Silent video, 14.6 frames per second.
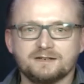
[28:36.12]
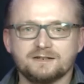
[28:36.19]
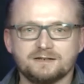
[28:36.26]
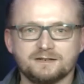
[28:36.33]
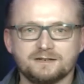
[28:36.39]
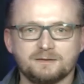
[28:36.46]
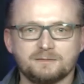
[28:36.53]

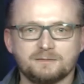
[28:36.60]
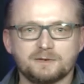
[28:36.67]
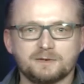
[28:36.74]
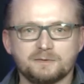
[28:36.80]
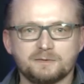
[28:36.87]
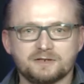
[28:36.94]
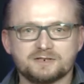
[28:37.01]
E, ja mam
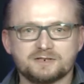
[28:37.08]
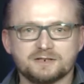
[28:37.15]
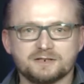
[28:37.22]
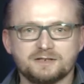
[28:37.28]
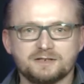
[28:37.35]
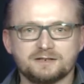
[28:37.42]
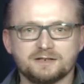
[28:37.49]
na imię Krishna
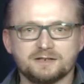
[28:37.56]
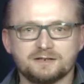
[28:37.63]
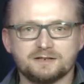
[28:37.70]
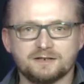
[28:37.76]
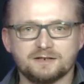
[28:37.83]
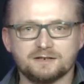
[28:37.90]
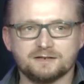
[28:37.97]

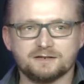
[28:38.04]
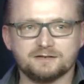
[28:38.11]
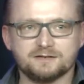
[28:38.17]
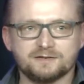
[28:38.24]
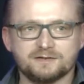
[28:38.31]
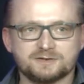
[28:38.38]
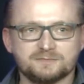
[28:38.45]
Kirtan, a
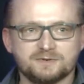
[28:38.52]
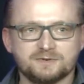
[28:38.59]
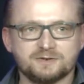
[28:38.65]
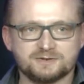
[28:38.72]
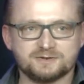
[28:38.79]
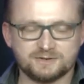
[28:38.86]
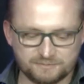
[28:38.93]
waszym
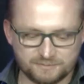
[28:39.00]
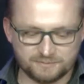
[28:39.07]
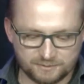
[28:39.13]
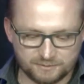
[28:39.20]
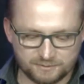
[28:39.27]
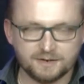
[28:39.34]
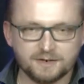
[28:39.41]
gościem
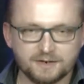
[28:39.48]
był,